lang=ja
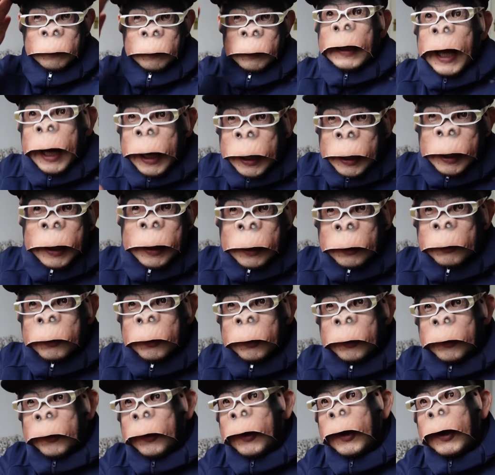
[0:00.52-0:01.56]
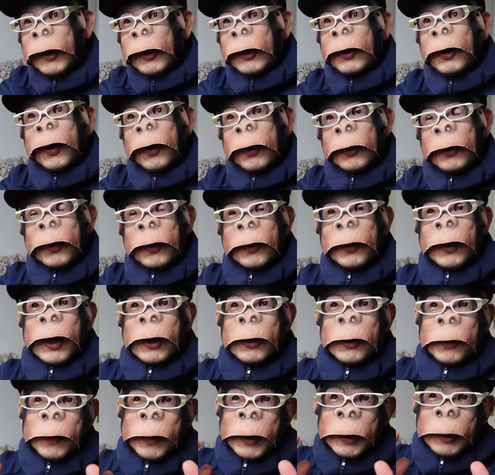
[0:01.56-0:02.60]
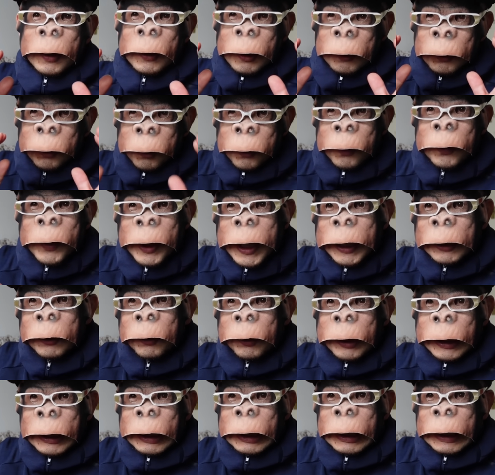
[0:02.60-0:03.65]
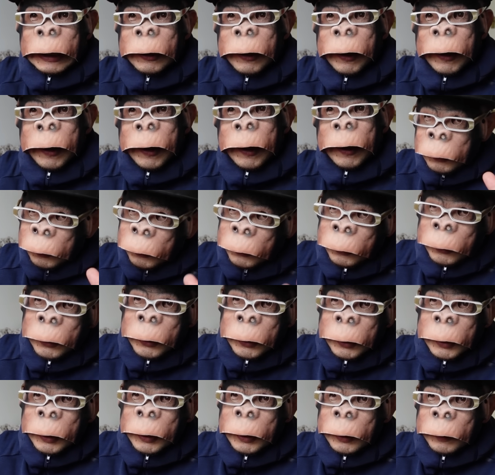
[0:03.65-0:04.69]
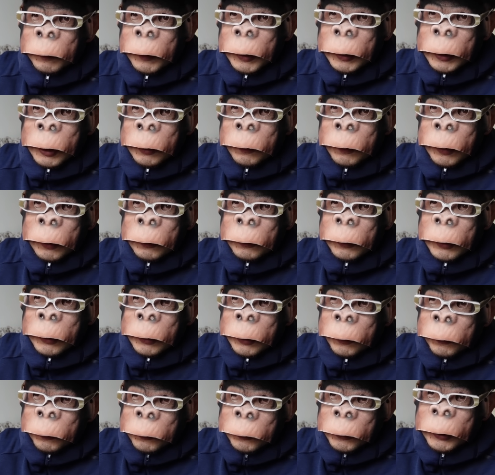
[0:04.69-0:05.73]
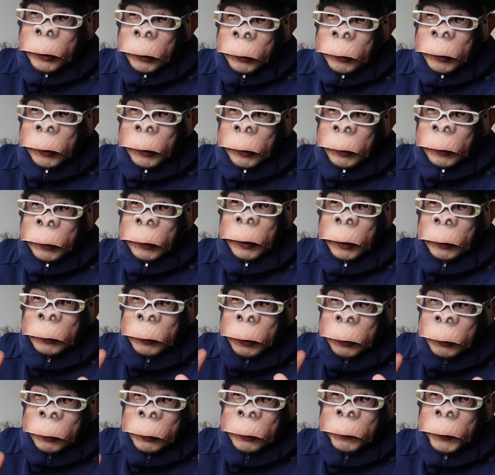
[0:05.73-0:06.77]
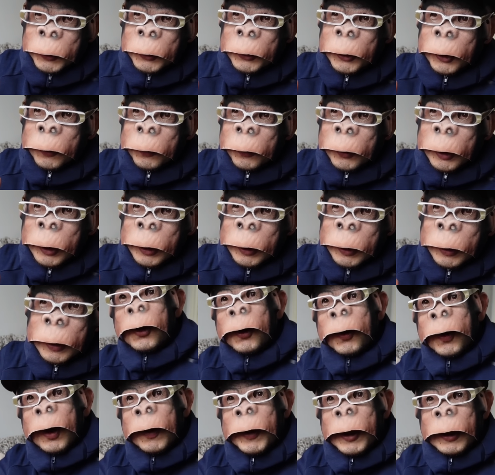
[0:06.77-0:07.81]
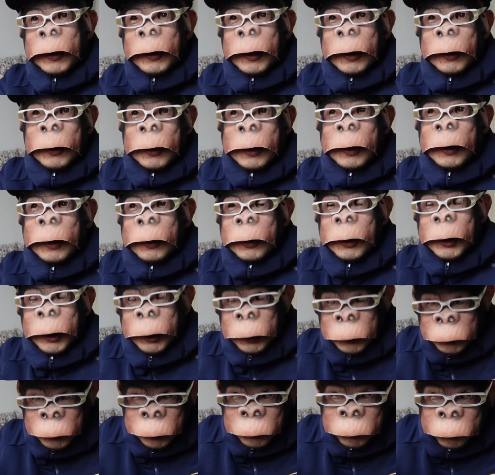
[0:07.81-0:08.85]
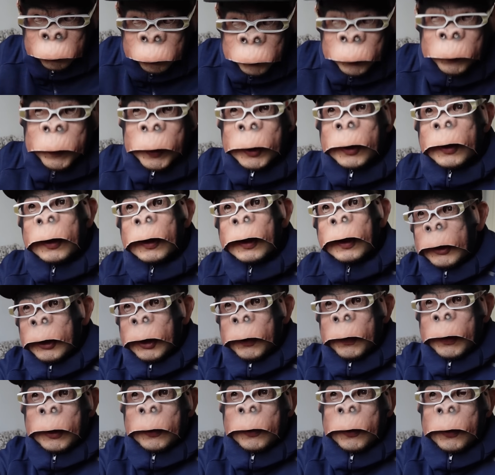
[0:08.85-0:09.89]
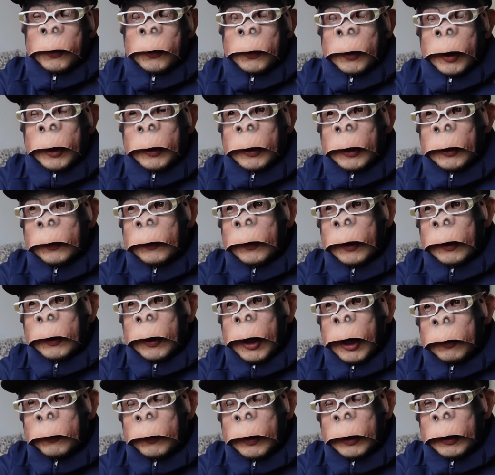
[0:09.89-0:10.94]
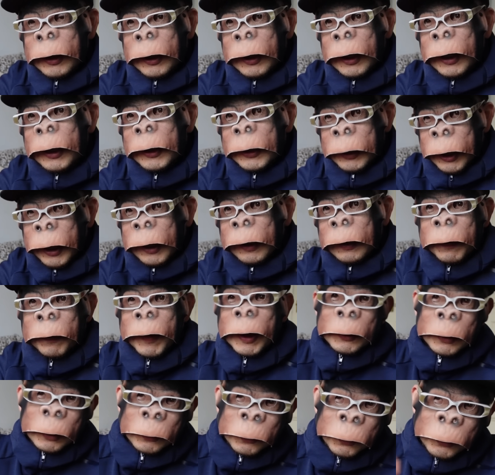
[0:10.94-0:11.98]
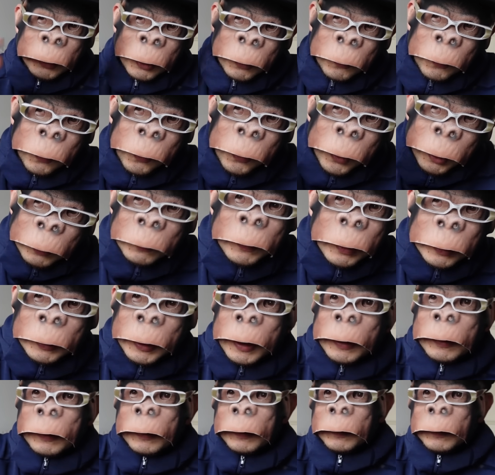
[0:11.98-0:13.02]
長らく消息が不明だった冨安について、ついにミケル・アルテタの口から語られましたので、今日は皆さんにシェアしたいと思います。シェフィールド・ユナイテッド戦のアルテタ会見、まずはそちらをご覧ください。